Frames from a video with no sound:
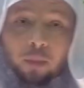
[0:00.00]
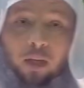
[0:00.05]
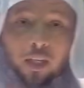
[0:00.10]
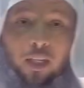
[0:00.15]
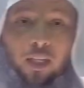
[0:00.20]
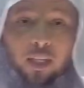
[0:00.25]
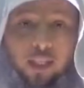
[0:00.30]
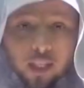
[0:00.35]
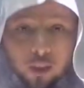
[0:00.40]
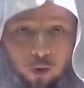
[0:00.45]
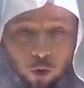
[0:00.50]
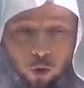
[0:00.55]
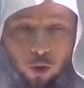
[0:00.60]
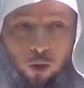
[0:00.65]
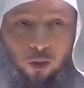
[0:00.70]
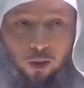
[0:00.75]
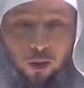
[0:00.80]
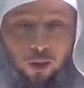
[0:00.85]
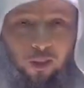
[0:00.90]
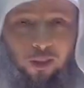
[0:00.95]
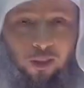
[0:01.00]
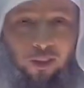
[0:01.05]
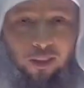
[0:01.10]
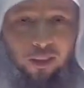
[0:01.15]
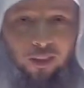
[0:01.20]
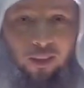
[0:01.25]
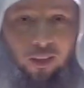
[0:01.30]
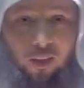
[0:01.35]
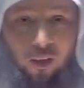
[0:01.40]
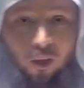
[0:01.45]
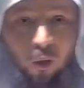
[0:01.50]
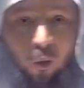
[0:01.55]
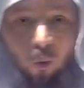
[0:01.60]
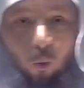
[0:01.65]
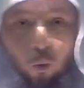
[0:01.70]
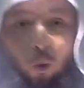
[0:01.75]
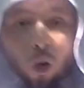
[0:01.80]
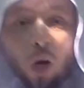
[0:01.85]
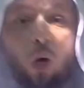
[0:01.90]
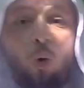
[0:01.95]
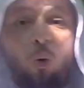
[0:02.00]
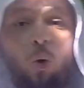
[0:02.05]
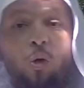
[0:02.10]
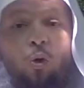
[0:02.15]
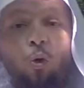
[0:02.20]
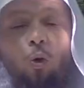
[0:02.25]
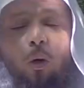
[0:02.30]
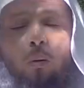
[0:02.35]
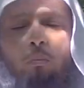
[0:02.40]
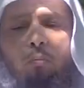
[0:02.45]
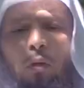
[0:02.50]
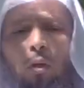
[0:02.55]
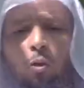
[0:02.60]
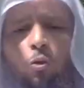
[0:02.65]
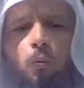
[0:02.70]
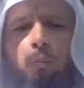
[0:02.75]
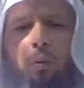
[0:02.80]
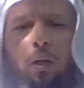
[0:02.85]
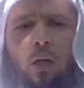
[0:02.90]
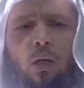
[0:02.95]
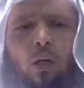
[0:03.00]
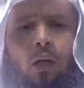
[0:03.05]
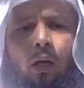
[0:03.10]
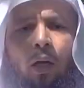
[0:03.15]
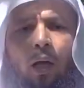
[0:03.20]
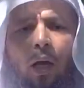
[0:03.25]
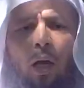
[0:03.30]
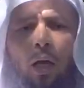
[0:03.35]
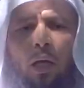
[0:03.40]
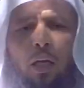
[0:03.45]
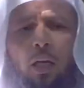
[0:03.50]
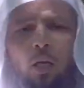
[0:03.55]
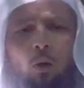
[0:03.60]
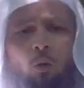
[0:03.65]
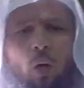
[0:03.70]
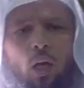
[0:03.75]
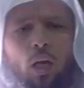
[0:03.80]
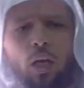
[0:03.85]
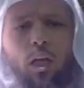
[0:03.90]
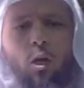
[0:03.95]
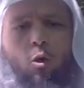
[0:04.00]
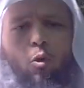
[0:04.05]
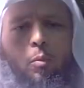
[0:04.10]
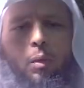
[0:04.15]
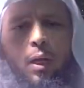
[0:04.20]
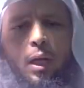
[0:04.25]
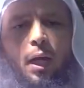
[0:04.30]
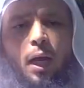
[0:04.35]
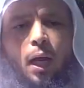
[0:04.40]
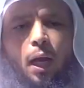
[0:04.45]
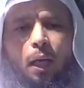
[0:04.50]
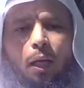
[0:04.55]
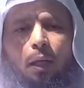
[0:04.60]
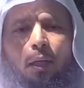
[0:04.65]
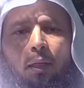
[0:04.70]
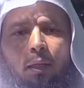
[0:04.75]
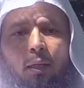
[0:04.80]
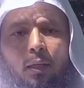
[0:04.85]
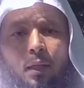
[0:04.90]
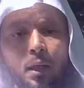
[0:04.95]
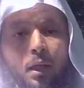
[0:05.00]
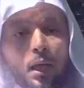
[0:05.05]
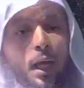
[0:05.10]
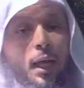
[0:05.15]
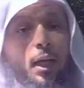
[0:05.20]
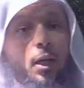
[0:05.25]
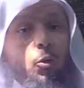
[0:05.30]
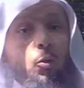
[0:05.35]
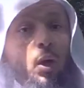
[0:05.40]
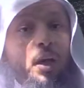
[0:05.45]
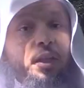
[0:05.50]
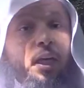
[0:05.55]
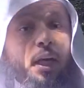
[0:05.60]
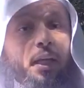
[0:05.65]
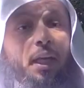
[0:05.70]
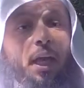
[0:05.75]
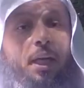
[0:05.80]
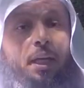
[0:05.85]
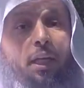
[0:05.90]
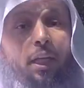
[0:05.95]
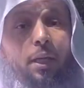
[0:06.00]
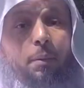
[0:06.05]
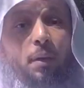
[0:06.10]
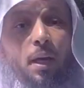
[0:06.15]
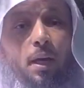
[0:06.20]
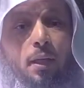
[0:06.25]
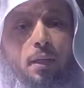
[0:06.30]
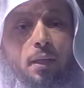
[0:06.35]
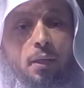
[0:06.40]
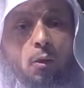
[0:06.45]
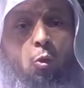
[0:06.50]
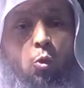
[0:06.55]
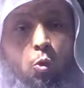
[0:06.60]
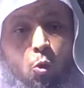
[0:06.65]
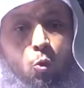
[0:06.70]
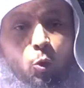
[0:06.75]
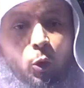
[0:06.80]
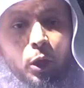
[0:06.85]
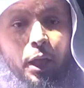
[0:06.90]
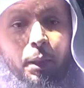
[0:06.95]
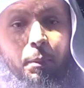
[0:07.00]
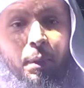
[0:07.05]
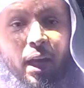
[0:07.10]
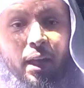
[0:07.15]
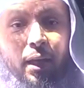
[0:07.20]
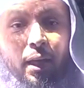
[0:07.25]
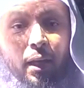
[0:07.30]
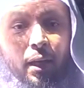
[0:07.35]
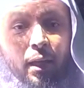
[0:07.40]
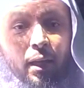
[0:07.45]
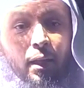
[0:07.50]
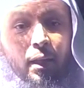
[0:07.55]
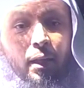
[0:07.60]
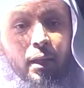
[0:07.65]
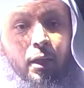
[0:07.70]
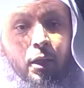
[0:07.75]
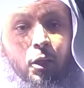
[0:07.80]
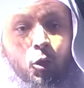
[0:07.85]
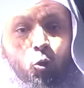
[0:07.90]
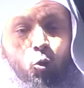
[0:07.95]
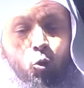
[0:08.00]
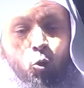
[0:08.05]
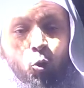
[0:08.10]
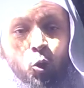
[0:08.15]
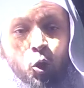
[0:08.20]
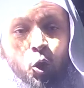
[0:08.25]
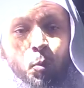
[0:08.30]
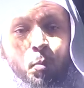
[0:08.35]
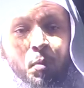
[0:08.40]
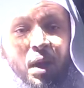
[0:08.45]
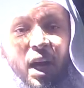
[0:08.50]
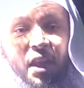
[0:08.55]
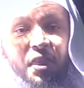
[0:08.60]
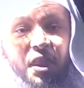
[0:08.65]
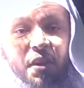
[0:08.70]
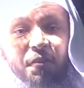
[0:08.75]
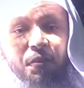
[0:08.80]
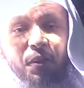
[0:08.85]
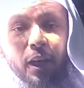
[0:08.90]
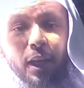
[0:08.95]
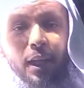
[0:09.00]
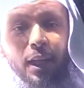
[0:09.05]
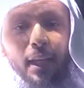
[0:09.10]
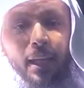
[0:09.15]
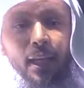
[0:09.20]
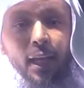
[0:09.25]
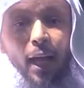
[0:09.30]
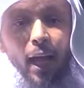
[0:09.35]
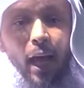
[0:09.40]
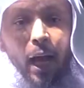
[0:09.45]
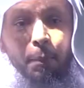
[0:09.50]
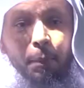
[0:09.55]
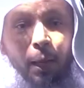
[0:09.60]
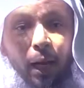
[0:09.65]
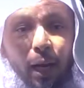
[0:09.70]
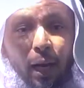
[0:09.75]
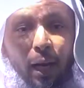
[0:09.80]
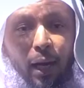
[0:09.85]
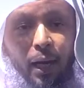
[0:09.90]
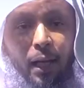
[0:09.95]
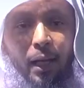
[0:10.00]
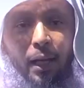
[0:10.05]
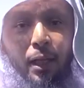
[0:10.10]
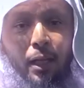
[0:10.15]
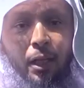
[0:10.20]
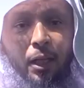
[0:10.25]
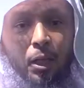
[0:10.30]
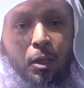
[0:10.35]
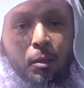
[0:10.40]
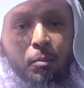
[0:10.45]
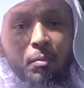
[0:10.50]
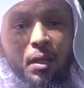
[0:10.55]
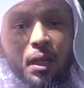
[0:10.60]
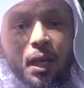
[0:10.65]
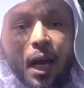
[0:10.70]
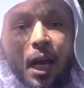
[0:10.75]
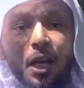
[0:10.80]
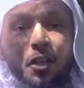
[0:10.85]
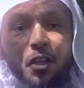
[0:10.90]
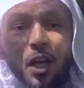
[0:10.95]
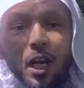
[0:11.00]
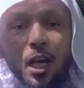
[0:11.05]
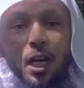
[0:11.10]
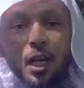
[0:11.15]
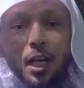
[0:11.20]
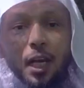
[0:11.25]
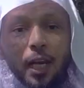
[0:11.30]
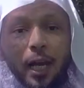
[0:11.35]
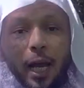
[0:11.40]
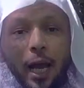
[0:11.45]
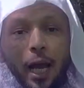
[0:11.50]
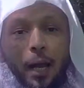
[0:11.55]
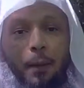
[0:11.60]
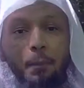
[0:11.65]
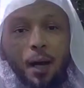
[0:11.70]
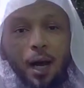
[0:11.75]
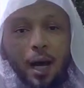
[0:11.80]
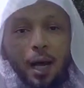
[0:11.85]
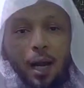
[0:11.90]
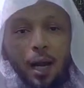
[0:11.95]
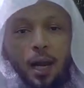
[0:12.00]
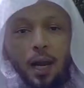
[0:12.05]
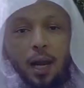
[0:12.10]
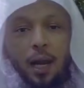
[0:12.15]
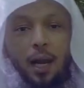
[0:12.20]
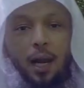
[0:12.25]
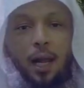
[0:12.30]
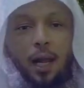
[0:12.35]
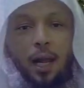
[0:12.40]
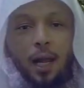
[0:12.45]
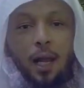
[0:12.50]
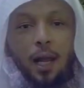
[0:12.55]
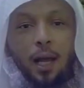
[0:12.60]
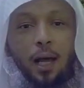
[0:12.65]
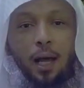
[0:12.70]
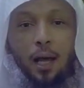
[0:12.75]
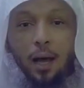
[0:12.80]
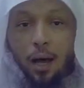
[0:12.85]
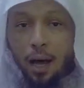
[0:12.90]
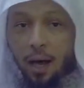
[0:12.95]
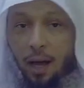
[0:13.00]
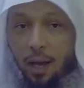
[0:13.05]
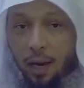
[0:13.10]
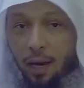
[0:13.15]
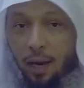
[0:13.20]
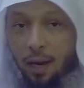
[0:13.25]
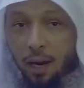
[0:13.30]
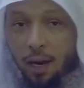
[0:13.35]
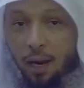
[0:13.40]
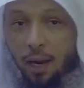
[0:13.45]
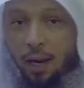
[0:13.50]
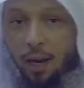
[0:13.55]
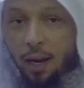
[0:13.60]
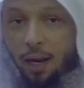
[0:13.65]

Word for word: منيته وهو يؤمن بالله واليوم الآخر لاحظوا هذه أركان الإيمان أصول الإيمان ثم أضاف إليها عمل من أجل الأعمال قال